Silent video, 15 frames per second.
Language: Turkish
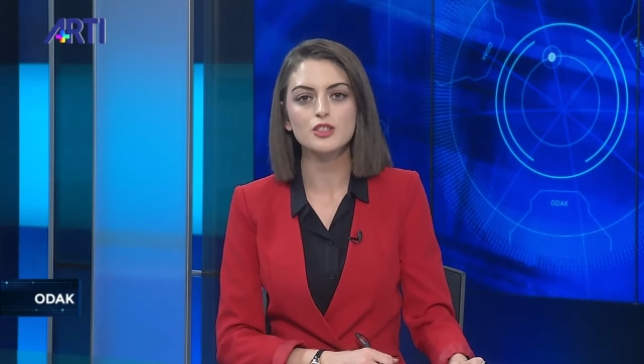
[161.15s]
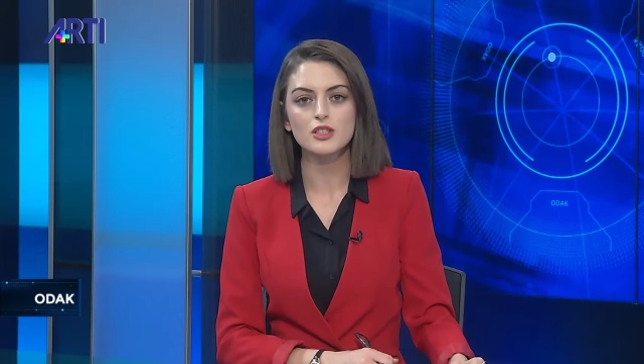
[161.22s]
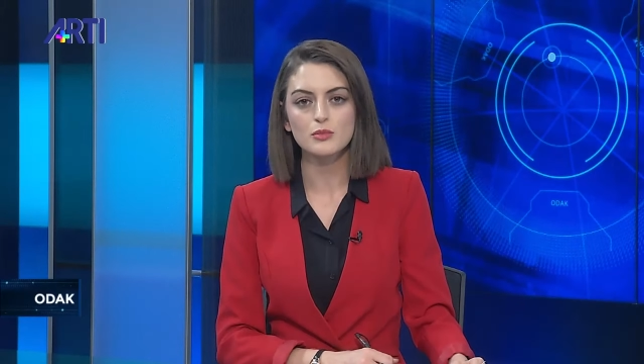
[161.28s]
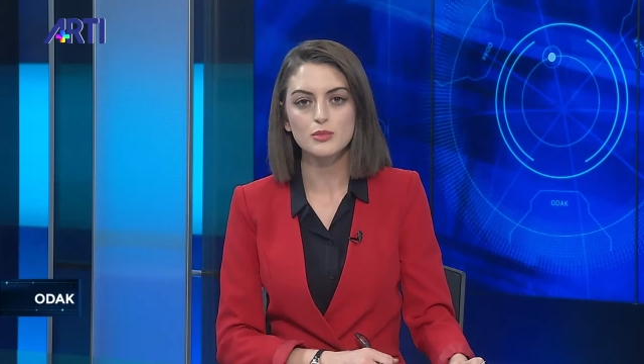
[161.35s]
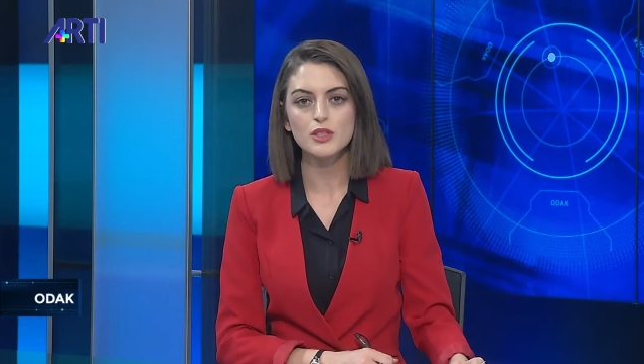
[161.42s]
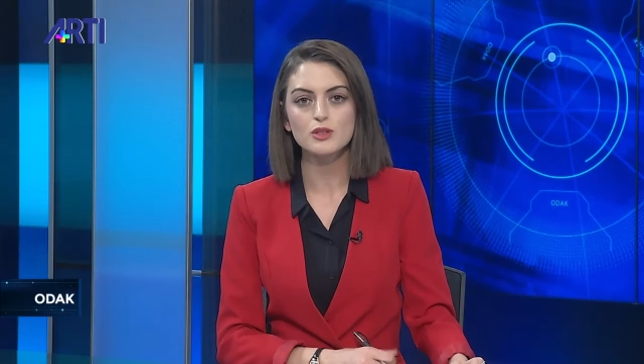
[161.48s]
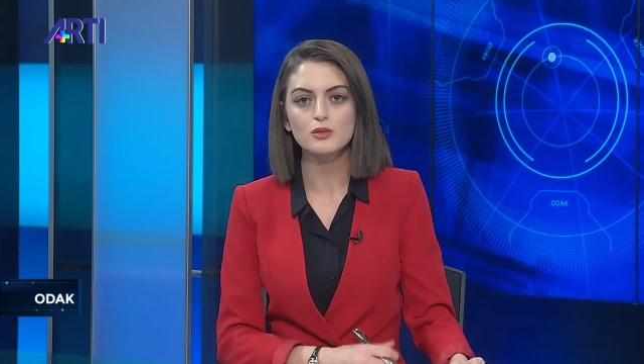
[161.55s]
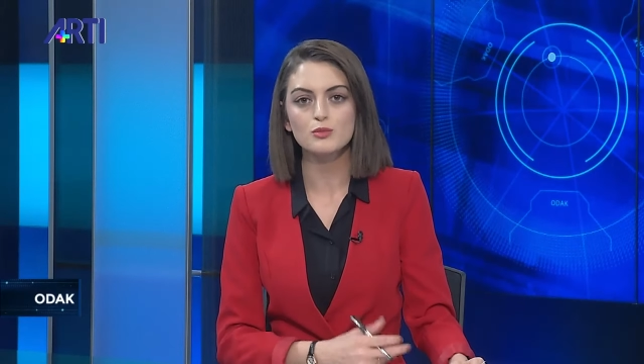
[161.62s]

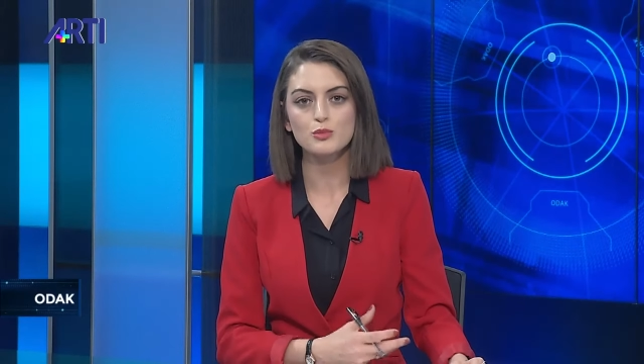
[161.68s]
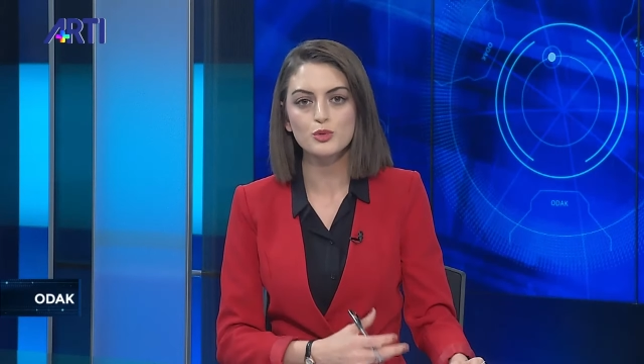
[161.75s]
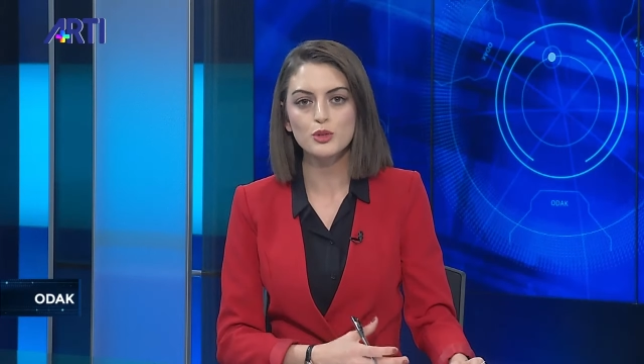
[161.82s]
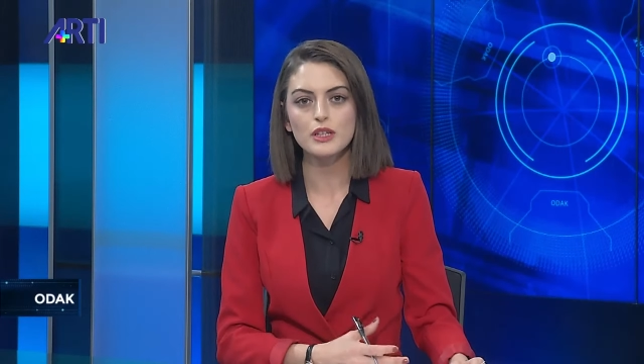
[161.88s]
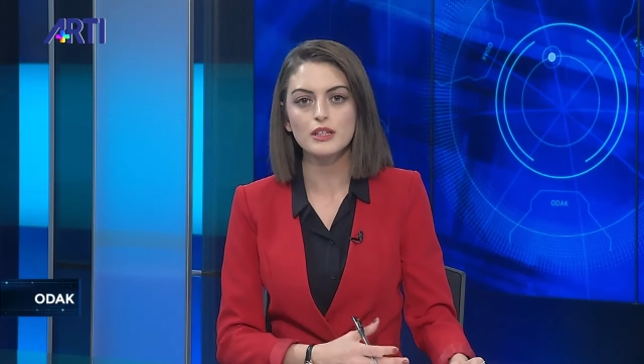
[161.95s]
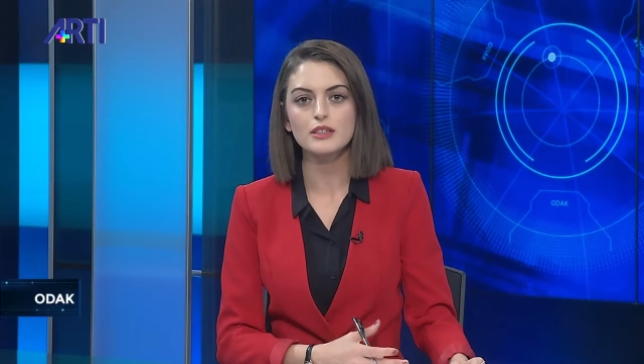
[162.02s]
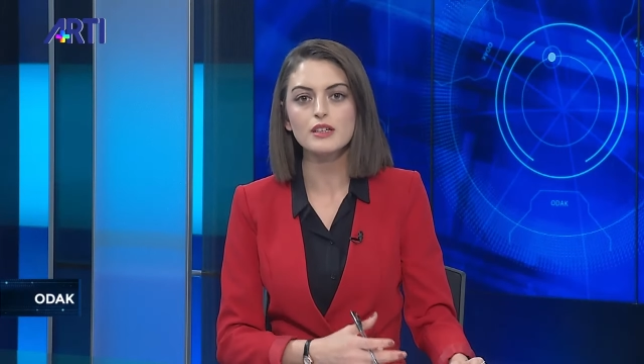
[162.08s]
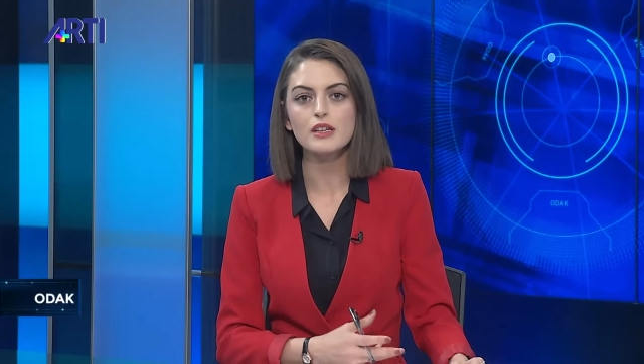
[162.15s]
İşte biz
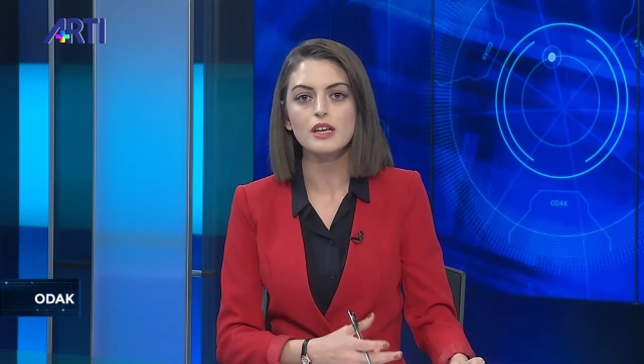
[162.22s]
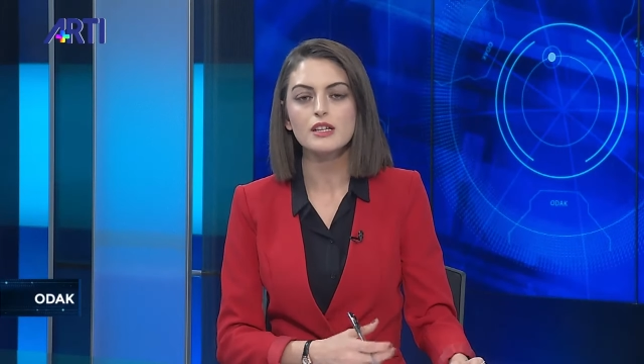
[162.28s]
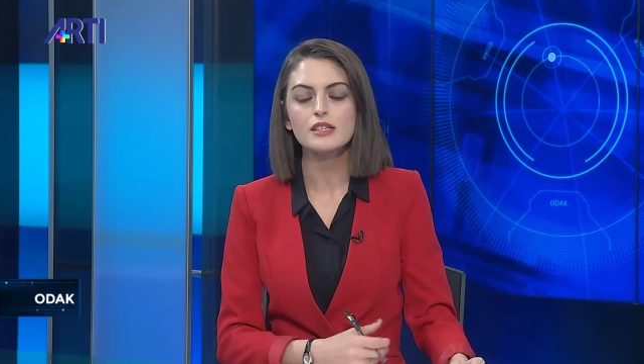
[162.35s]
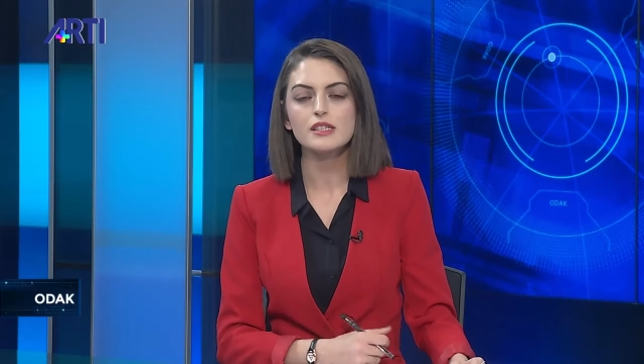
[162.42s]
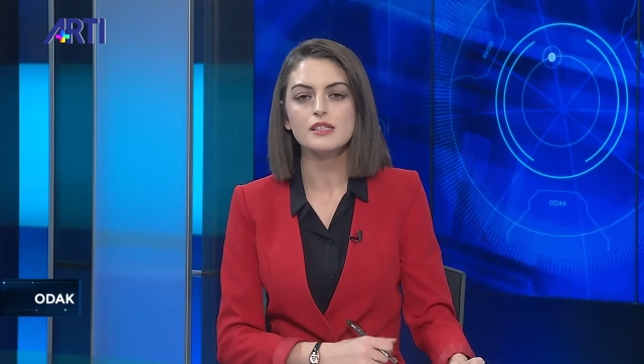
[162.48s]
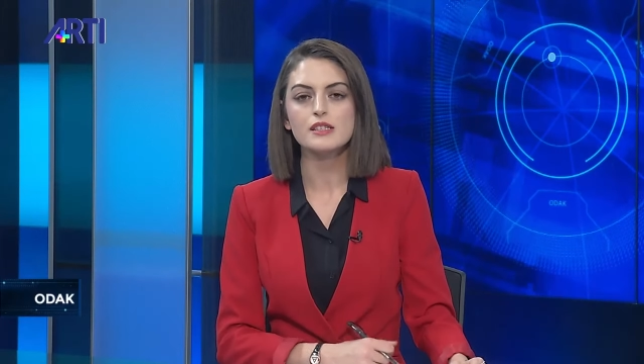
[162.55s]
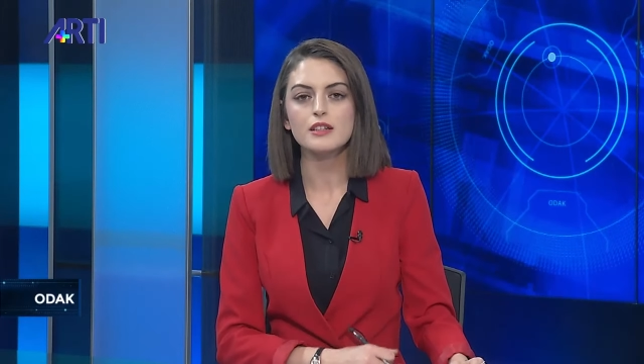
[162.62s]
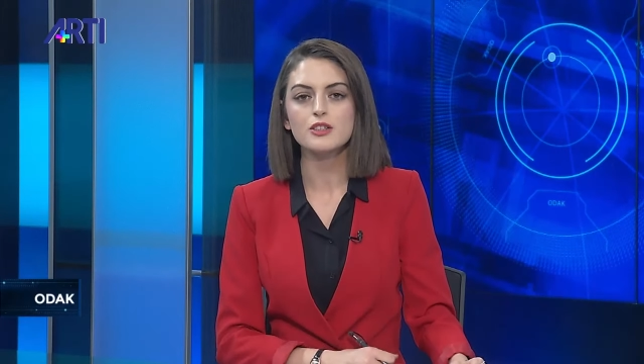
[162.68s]
bu yanı
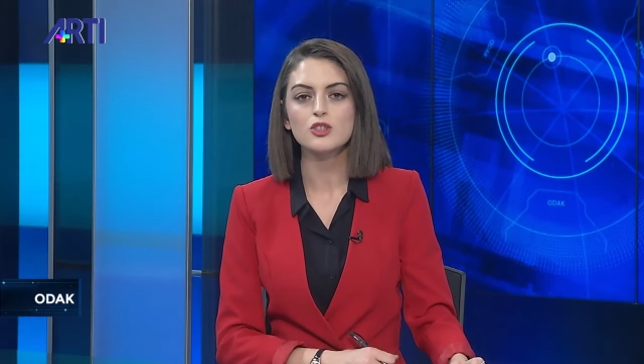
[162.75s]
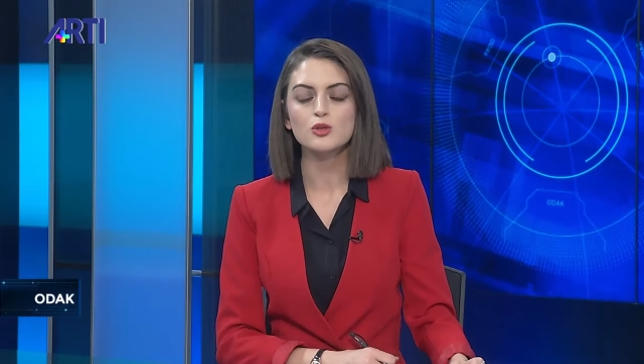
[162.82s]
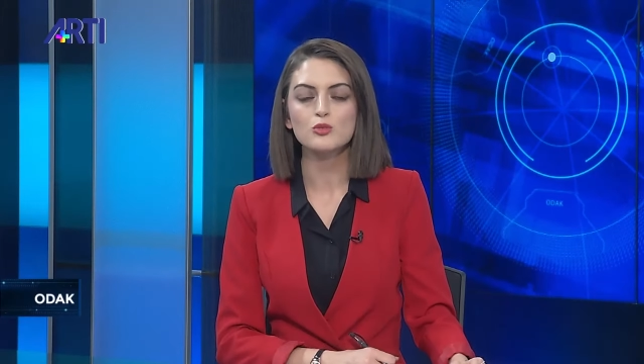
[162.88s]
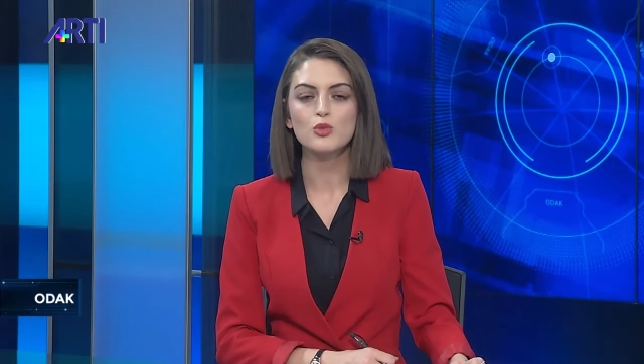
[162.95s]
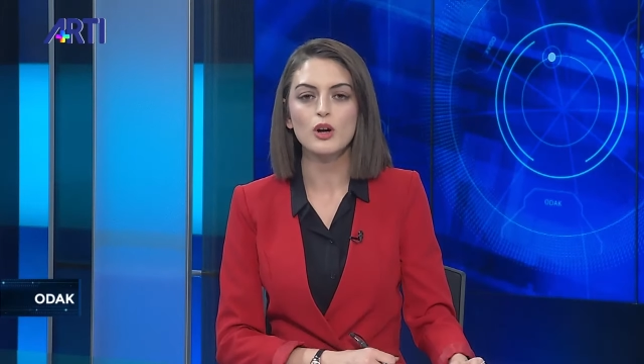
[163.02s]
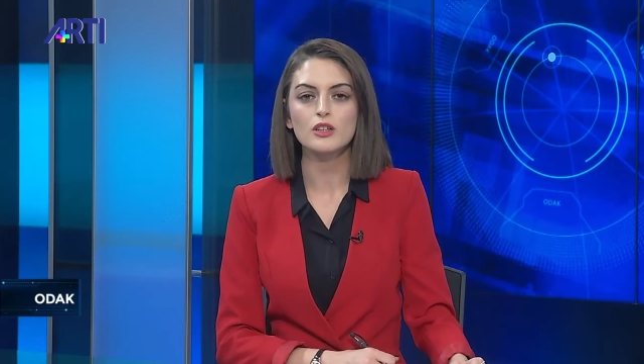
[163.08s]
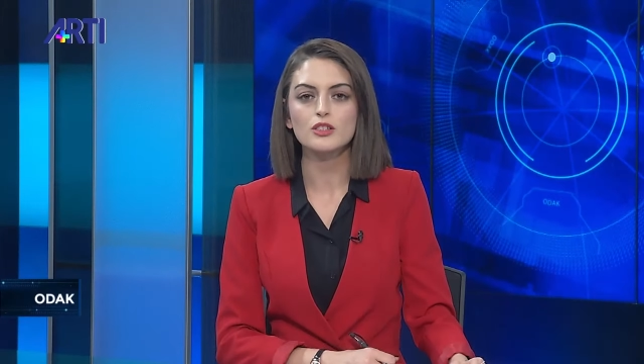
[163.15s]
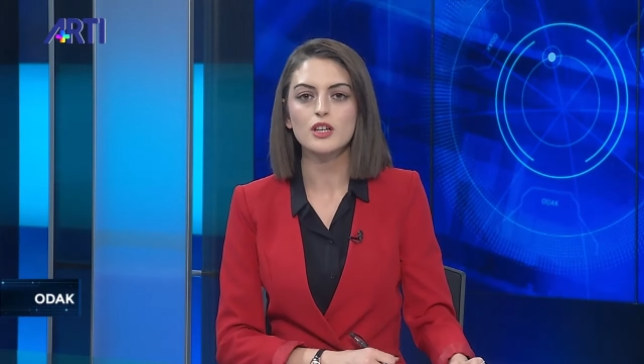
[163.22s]
sizler
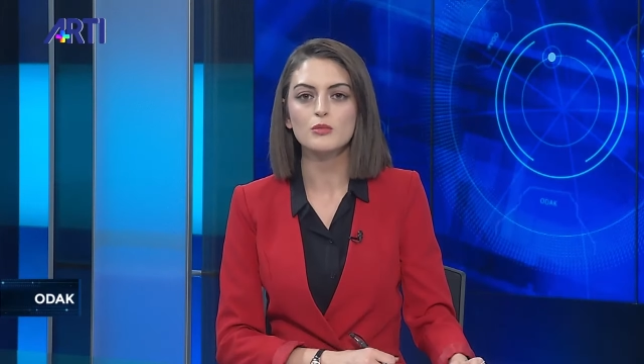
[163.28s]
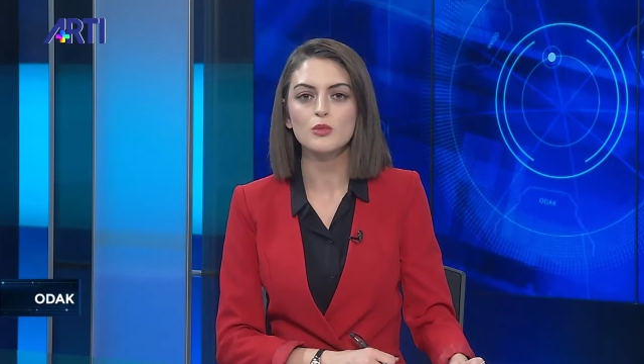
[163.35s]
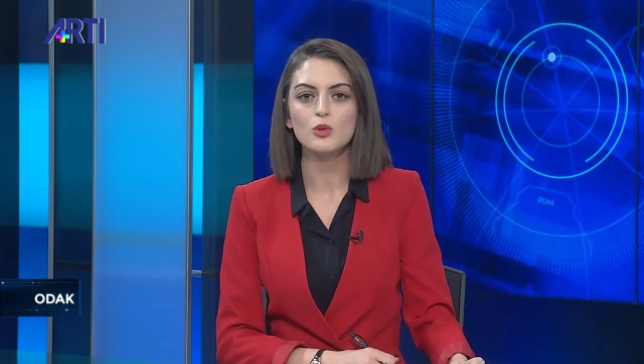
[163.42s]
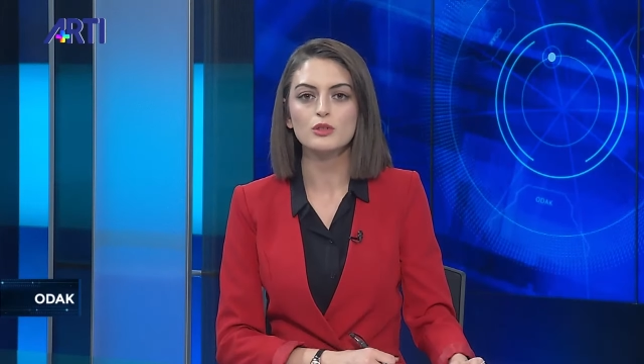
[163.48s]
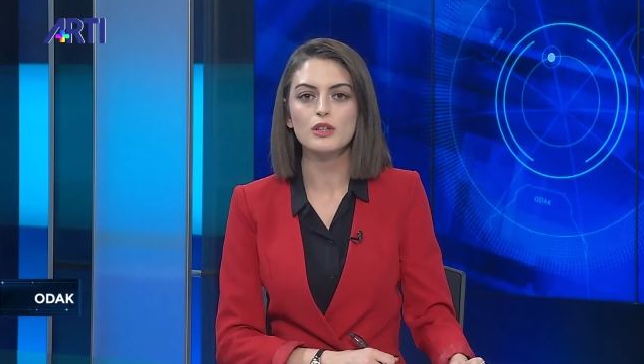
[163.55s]
için bu akşam